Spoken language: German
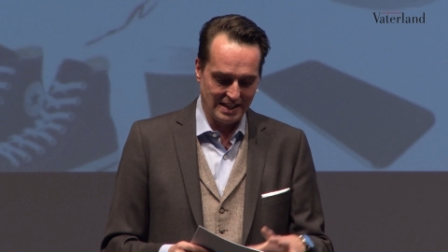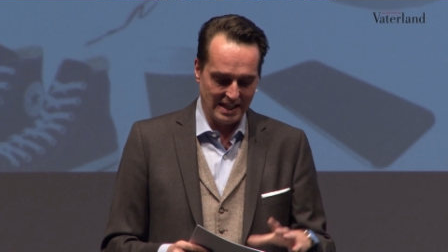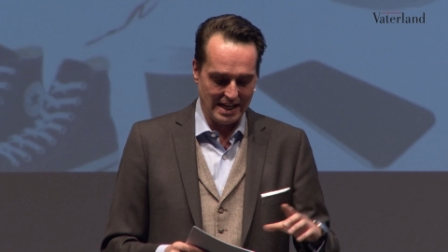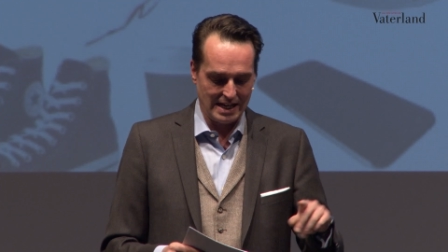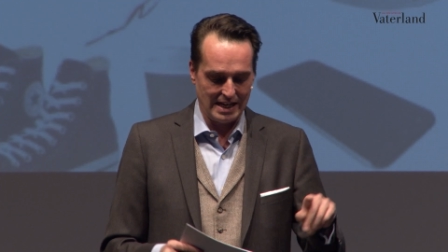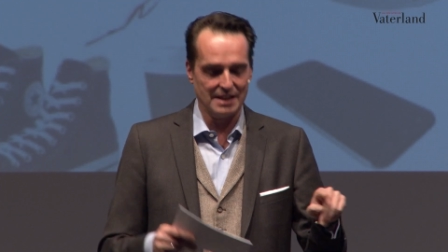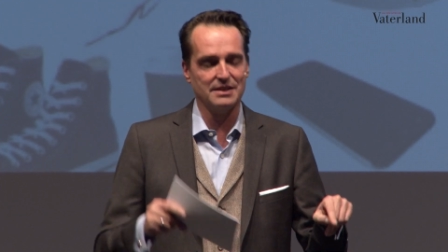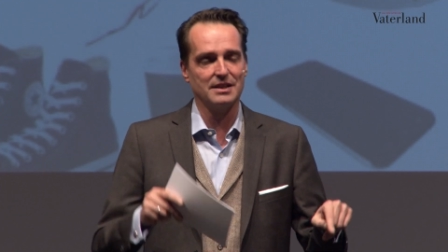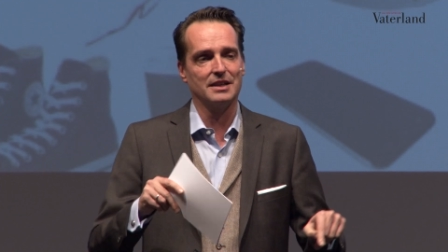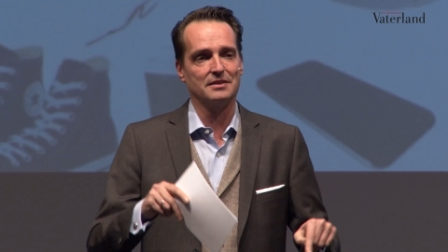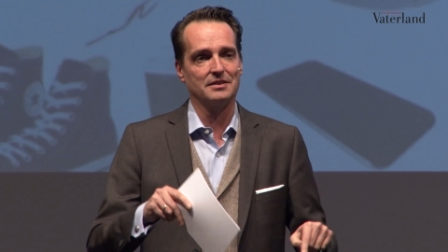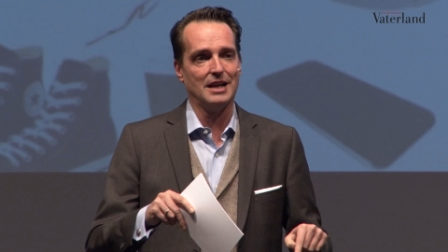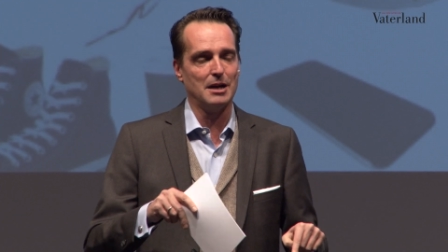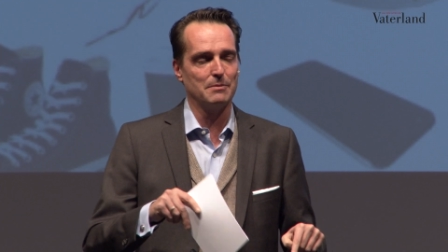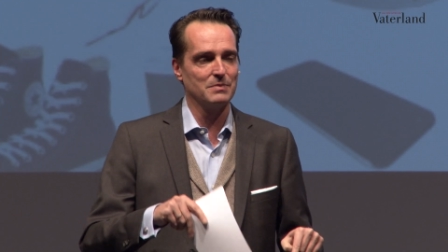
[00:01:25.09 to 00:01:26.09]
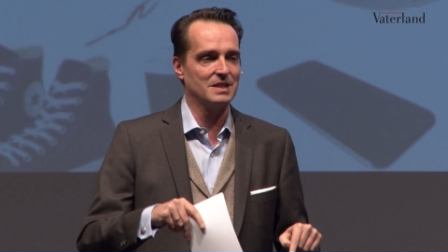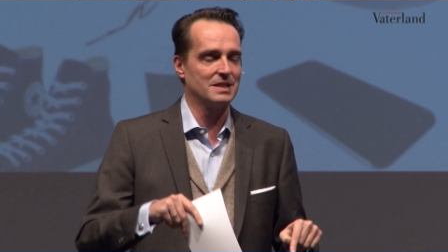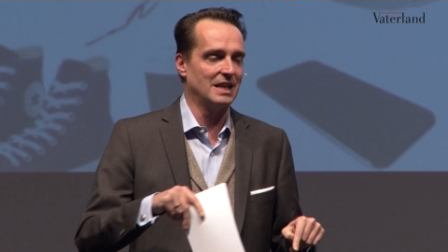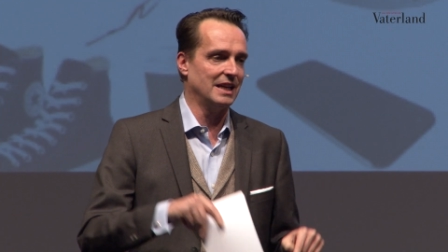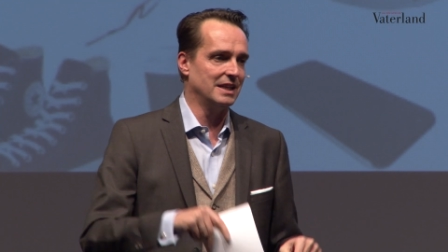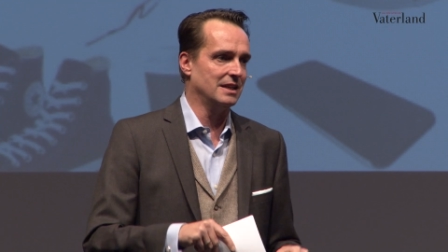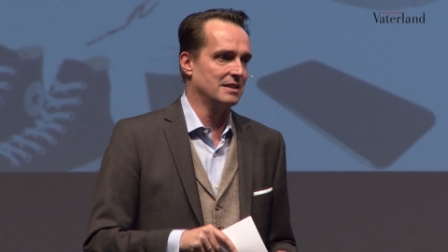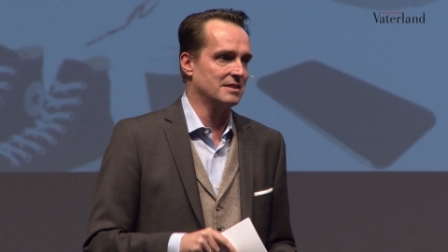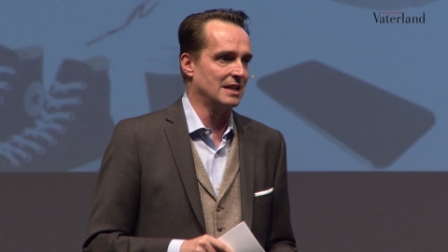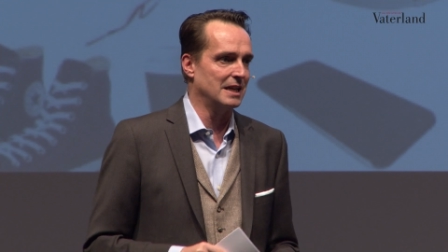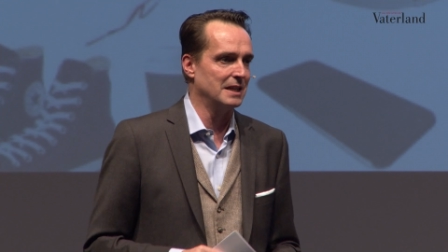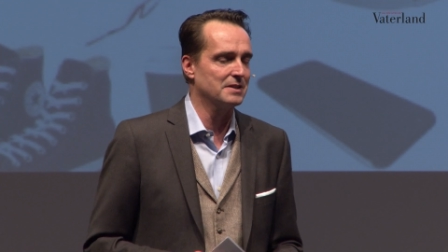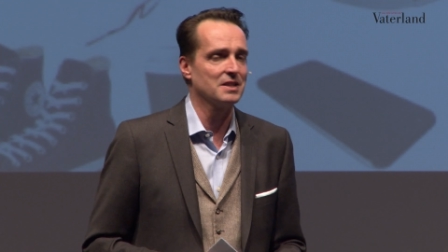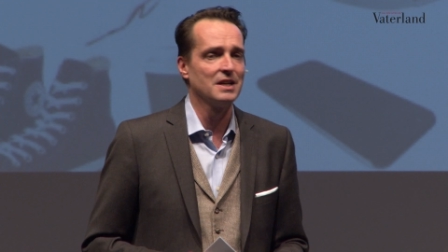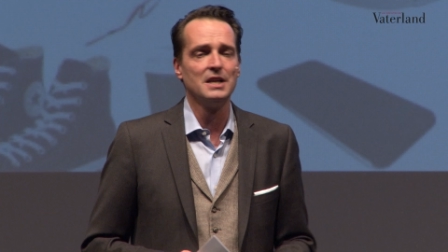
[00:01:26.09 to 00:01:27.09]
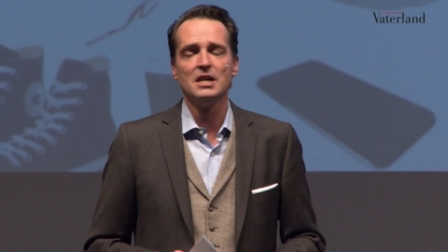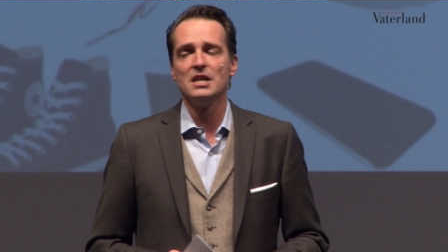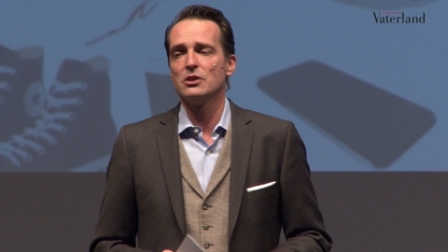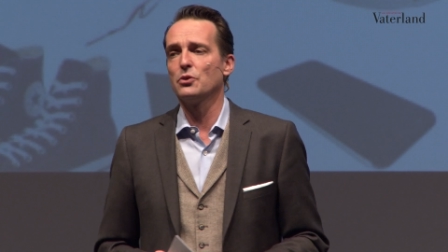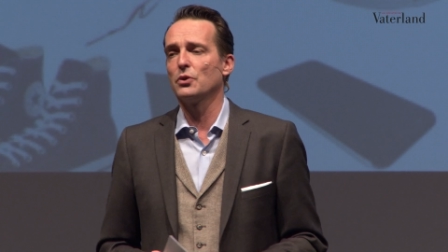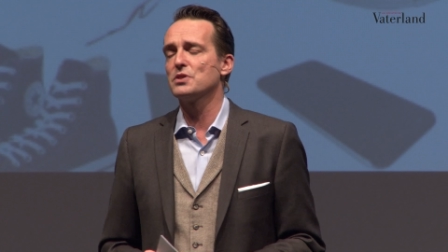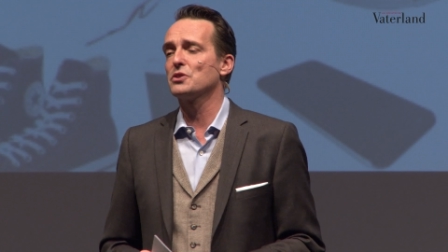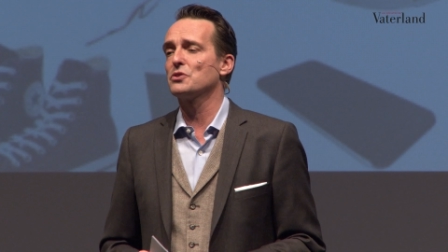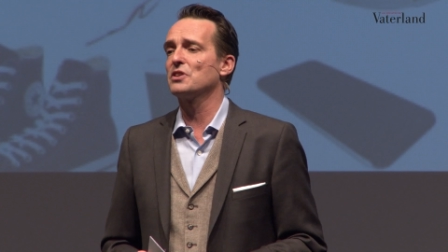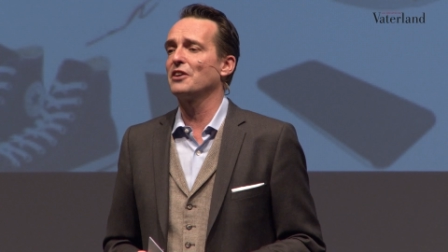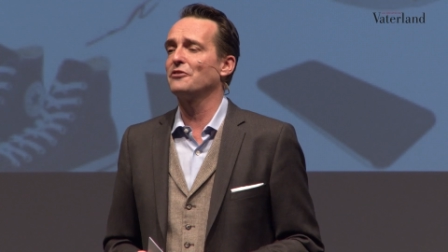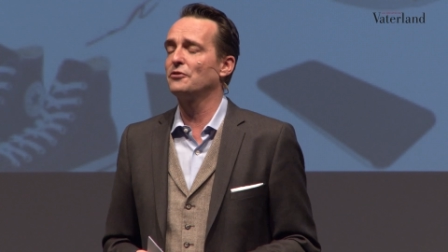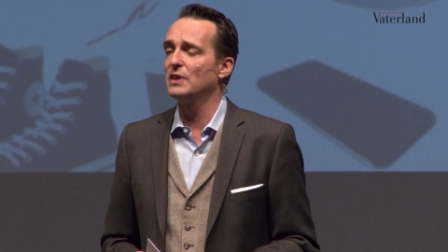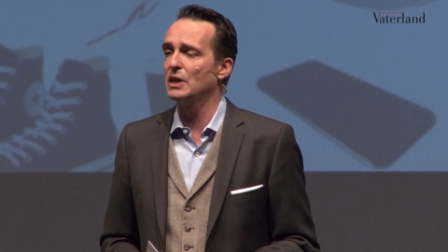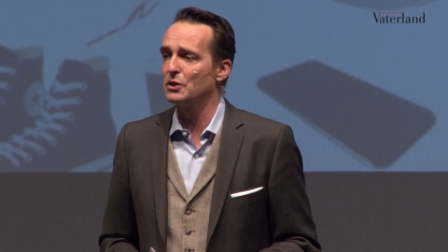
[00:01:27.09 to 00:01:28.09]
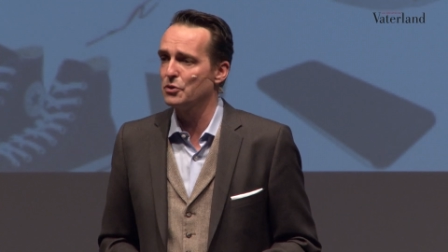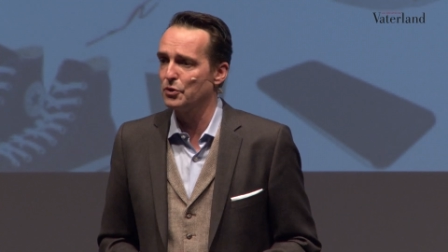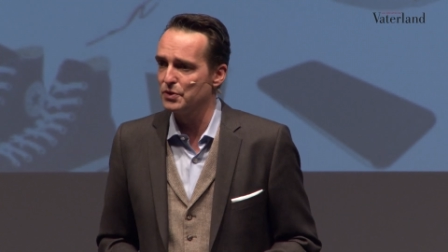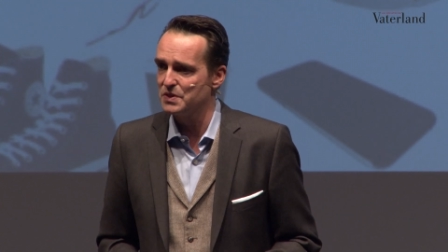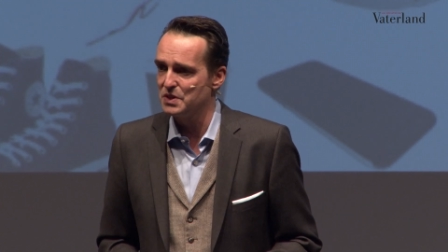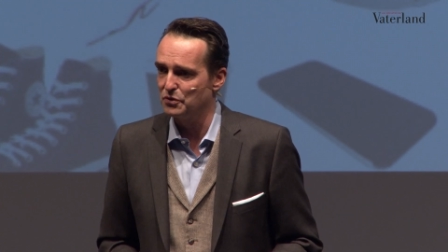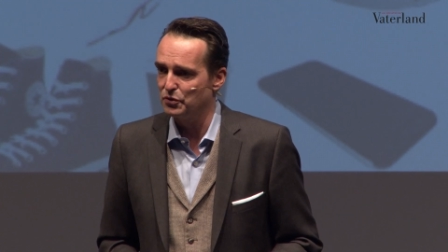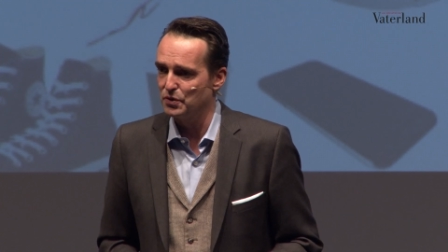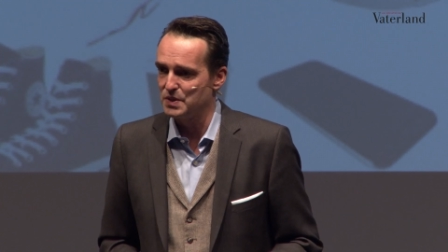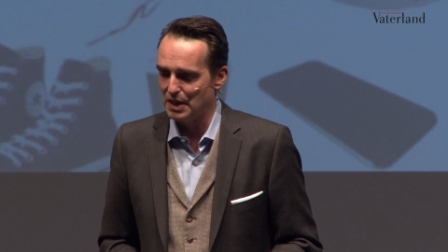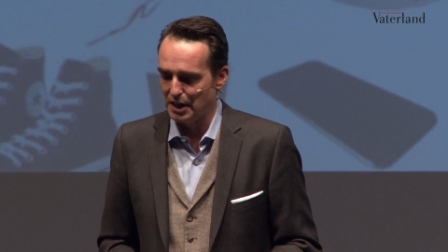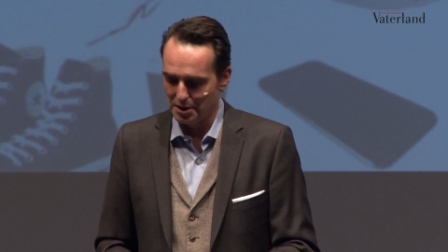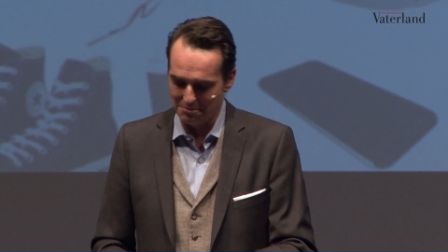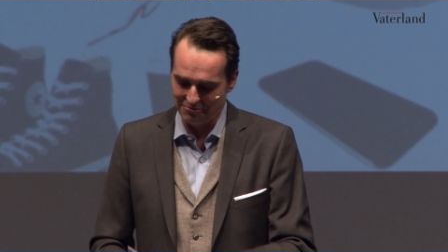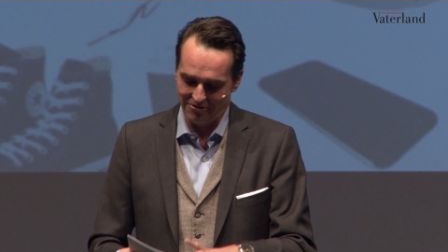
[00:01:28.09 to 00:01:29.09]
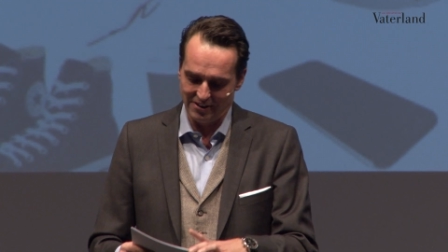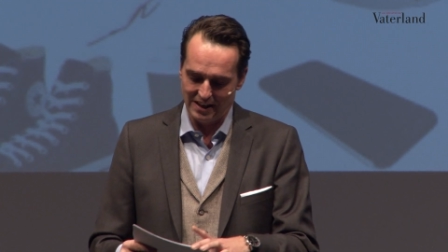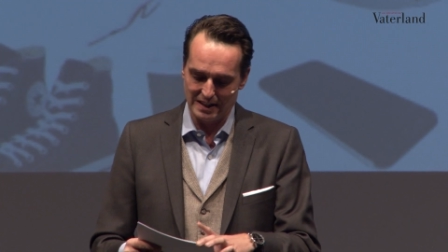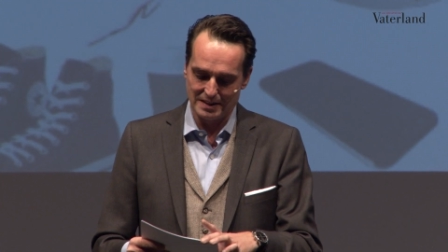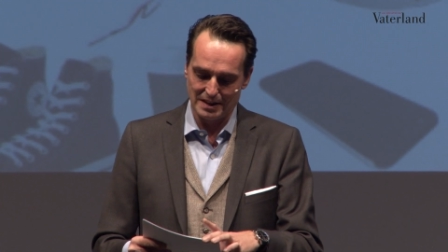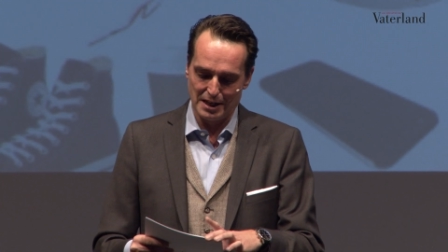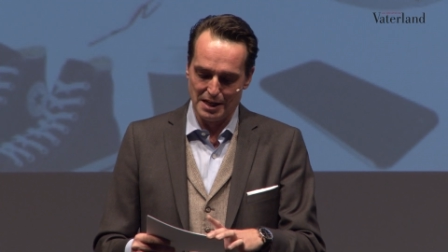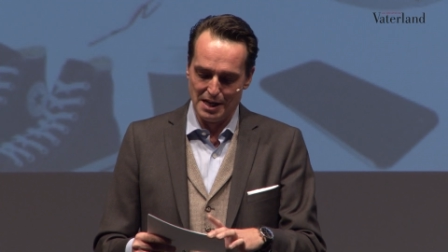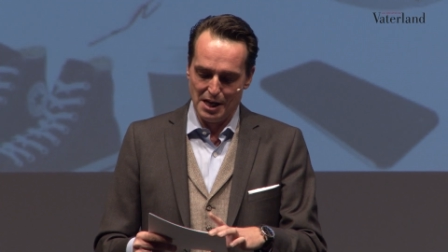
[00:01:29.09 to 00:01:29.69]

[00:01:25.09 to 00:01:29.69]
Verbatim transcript: Der hat das Amt seinerseits 1994 von seinem Vater